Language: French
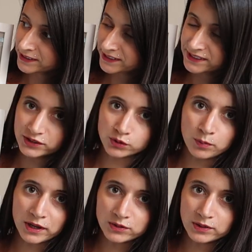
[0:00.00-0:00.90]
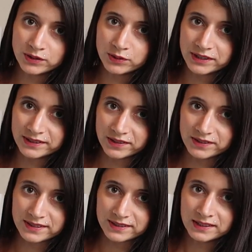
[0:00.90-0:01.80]
ici son bracelet de
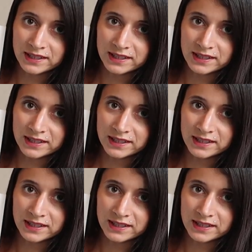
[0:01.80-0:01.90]
naissance.